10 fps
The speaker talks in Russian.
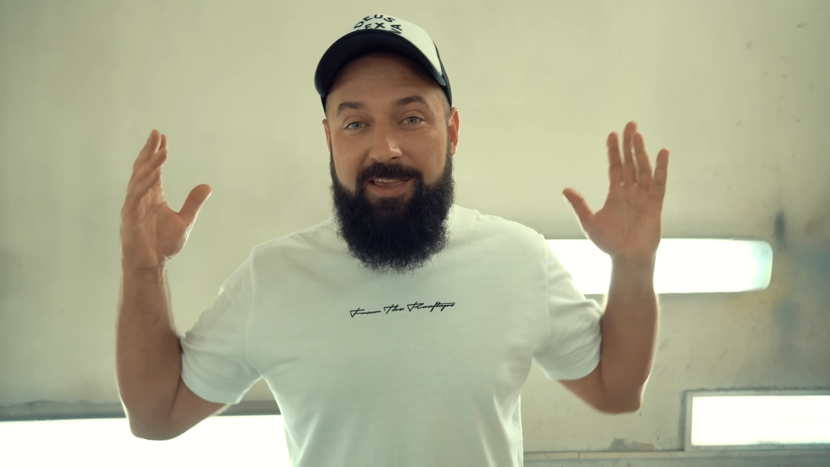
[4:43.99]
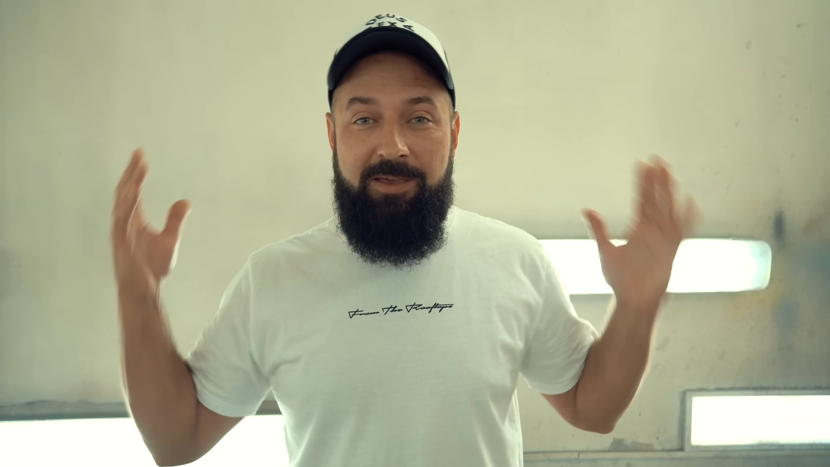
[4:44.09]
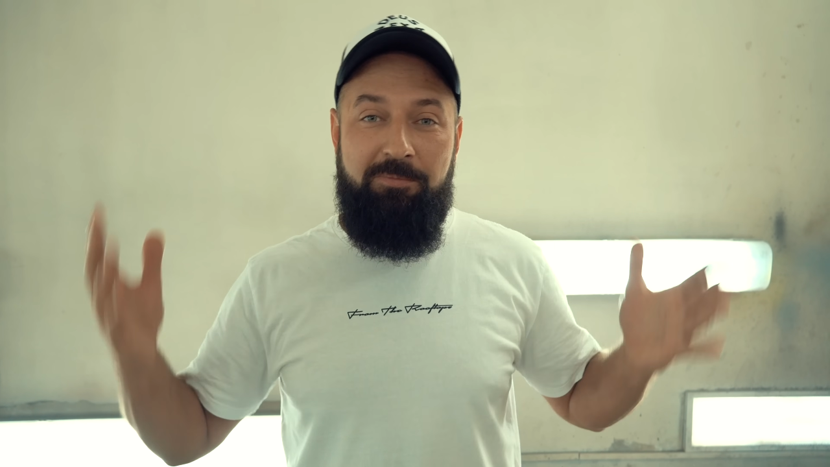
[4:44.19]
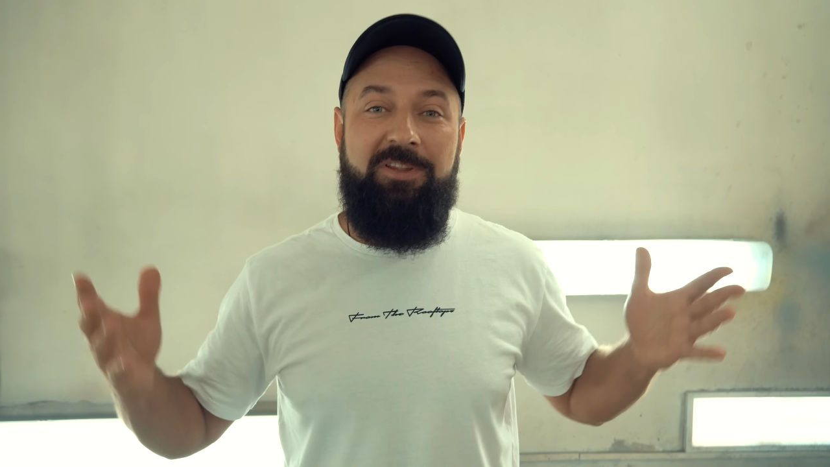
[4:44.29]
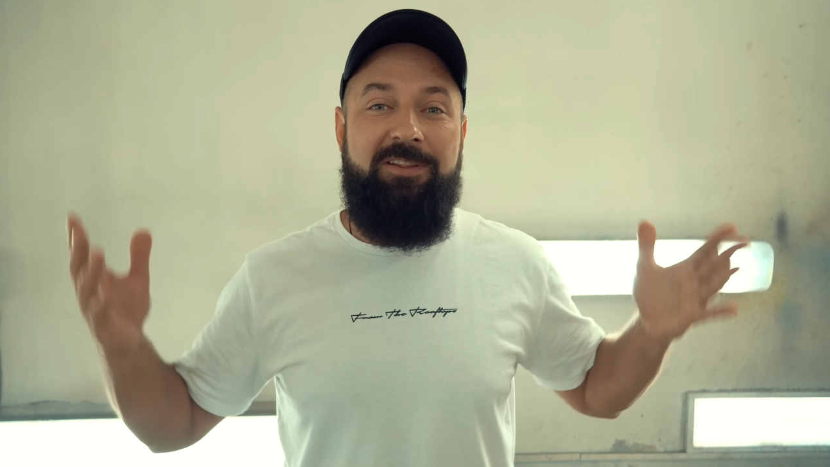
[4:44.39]

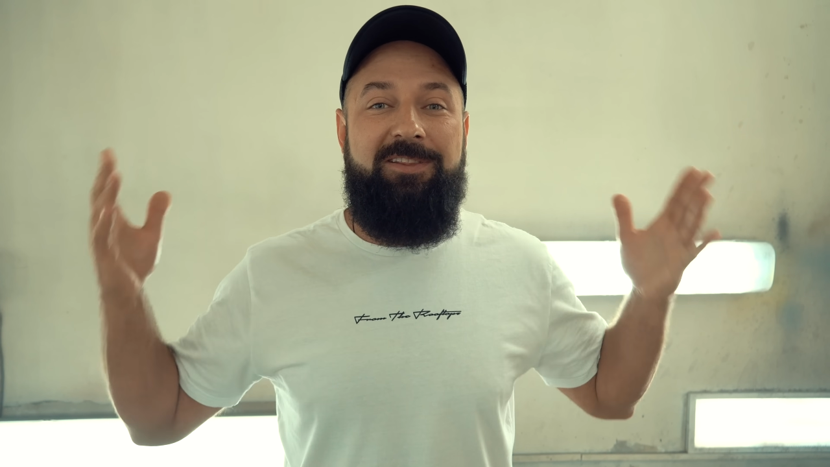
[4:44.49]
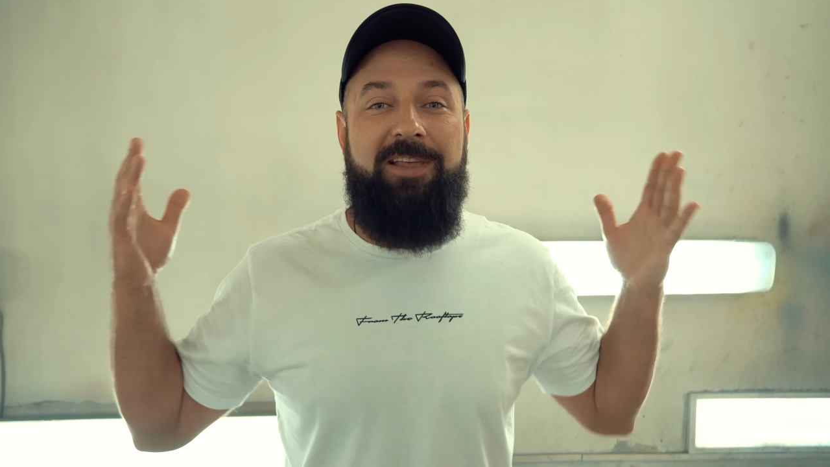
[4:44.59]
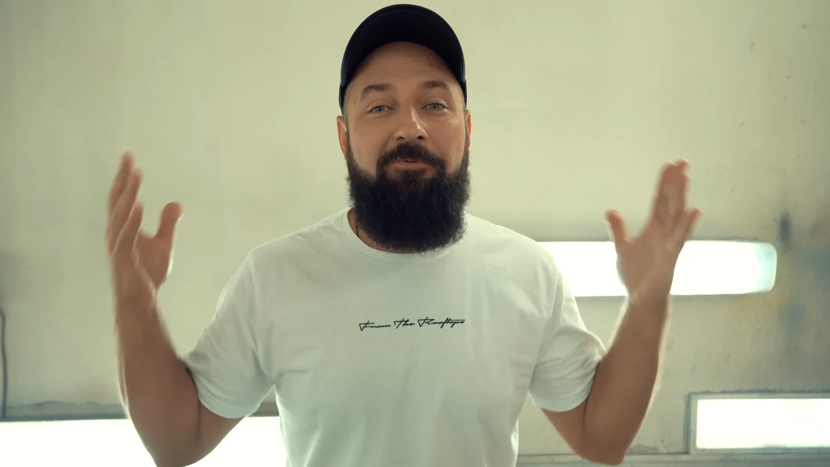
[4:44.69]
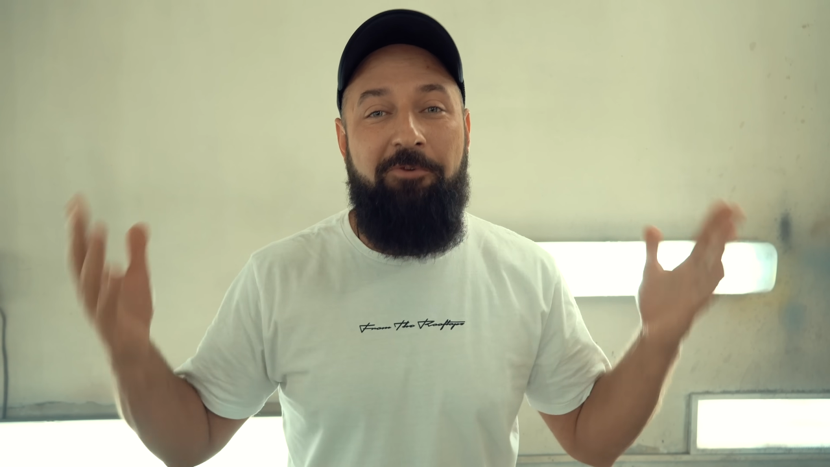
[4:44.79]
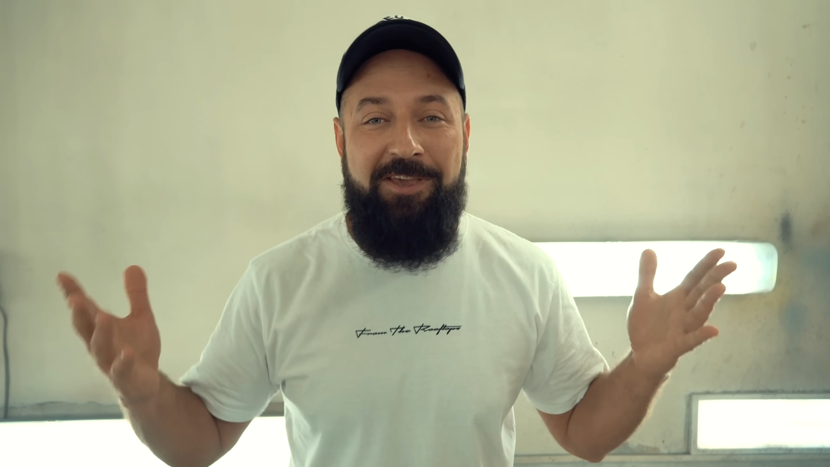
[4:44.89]
именно
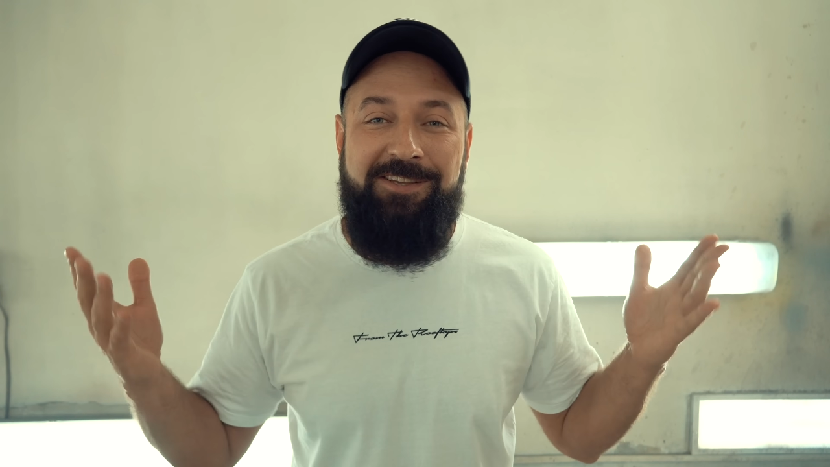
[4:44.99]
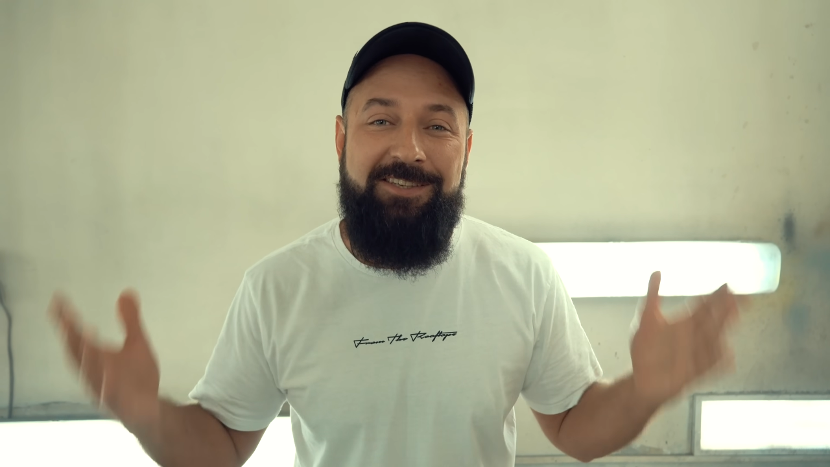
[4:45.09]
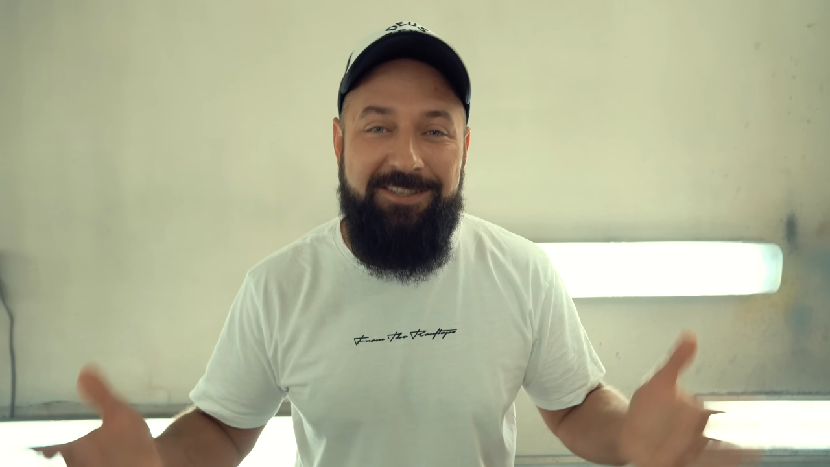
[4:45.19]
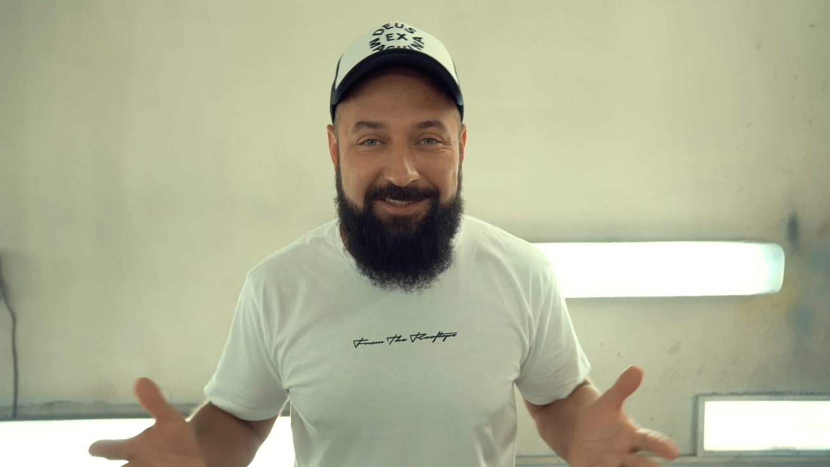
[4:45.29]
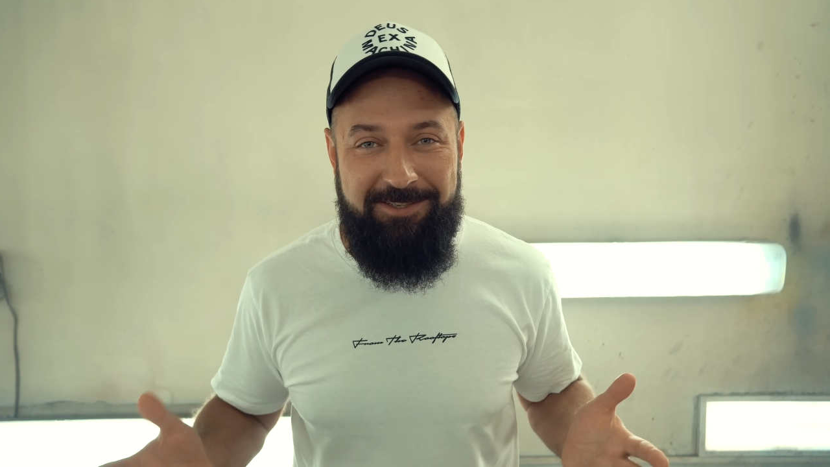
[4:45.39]
того
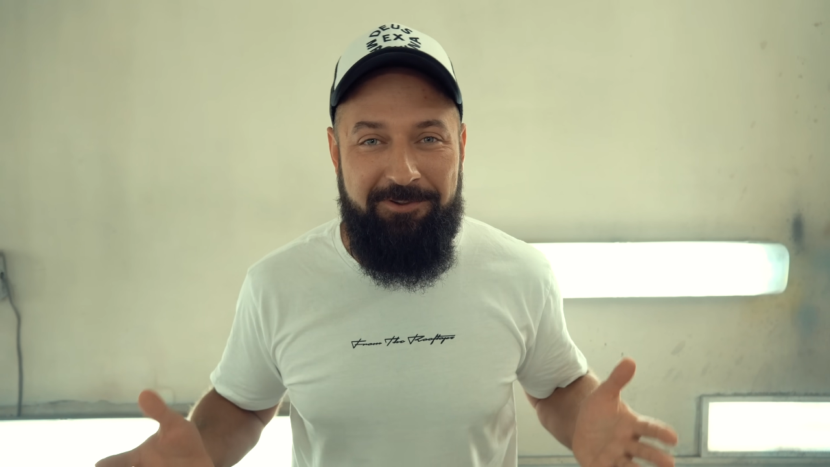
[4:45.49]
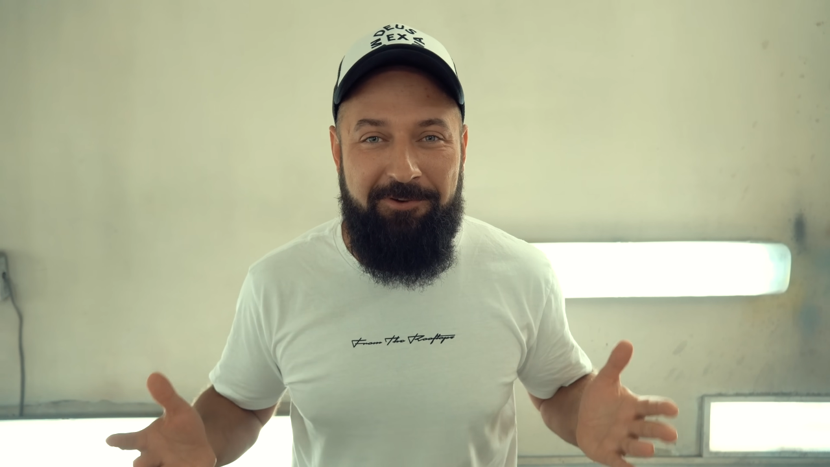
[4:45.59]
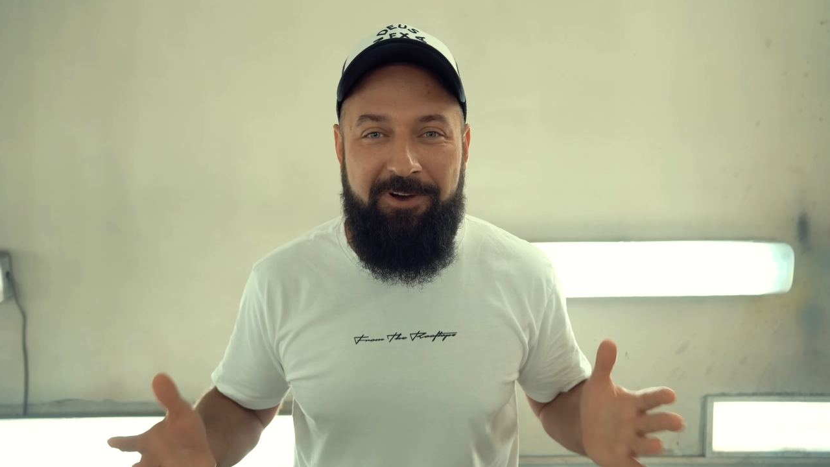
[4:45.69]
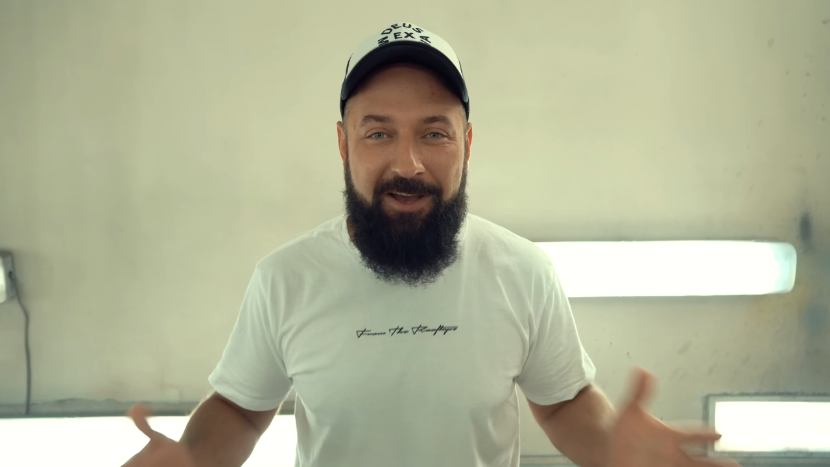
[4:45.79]
единственного,